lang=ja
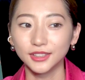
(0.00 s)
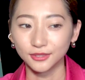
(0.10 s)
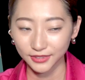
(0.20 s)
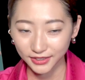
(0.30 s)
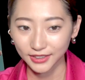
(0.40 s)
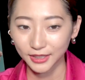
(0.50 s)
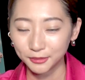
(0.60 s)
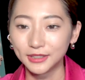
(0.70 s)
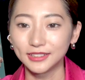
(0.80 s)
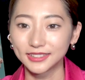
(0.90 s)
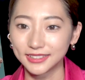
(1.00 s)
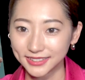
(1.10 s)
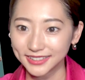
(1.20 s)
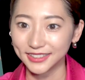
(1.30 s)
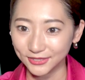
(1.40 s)
たのでまリア先
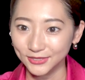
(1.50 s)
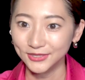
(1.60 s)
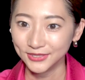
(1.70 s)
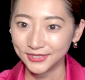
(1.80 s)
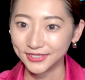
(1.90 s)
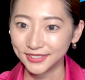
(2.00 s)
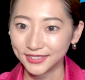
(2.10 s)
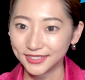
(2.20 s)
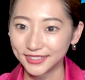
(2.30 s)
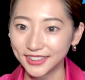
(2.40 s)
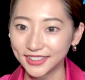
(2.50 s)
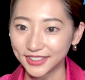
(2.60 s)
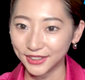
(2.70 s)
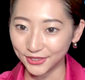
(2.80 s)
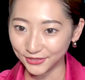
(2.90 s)
生の何
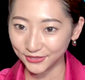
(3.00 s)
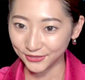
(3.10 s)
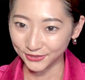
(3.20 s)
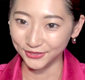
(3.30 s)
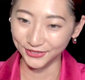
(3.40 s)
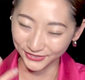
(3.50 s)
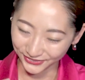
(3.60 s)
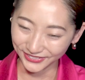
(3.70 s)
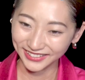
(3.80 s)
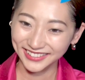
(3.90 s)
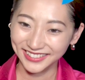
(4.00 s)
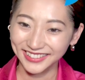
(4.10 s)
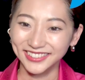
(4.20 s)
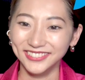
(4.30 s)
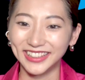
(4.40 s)
かをこ
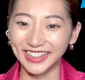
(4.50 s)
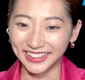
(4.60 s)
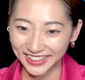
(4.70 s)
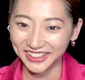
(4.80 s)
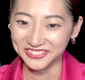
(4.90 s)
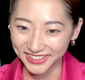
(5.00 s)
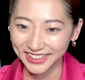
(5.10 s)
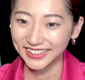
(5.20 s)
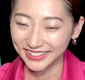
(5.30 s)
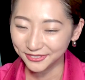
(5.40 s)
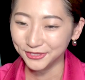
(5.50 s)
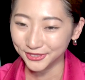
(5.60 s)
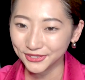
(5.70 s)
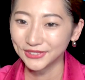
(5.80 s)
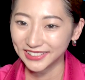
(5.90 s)
う受けてみたいなも
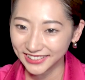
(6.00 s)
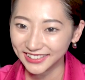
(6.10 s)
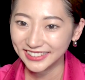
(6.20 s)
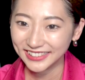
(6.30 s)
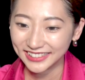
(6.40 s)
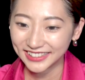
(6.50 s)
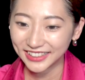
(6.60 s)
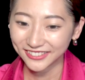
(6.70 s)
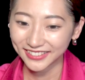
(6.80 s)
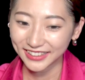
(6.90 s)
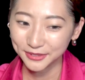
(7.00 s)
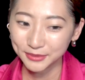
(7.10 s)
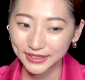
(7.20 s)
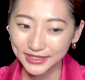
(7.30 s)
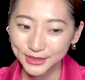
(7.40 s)
のとかなので
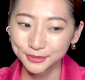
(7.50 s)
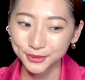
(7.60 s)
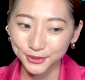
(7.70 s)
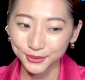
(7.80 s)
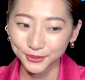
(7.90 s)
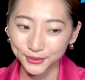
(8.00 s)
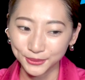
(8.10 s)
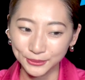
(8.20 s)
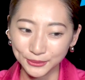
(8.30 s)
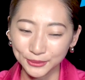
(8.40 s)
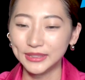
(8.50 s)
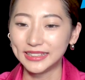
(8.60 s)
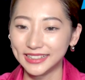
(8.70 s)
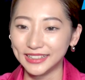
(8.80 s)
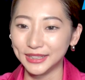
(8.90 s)
今いつもとこう
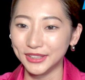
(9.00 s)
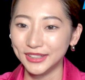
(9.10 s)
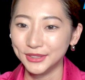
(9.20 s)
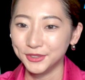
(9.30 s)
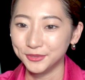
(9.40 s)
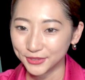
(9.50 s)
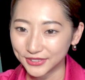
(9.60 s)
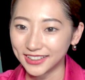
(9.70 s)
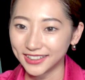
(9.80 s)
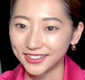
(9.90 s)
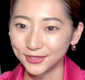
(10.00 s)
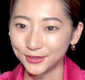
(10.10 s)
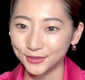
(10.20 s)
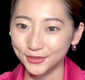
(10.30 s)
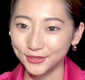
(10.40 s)
トリキーなものが
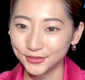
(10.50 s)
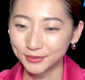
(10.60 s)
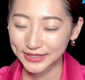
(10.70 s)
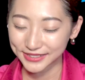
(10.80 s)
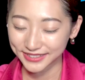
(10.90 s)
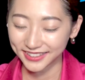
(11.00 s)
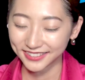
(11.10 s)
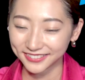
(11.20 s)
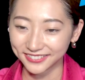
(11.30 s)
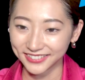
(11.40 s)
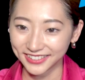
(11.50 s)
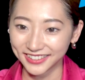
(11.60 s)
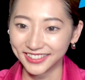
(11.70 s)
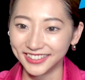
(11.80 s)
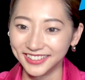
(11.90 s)
こうパスされるので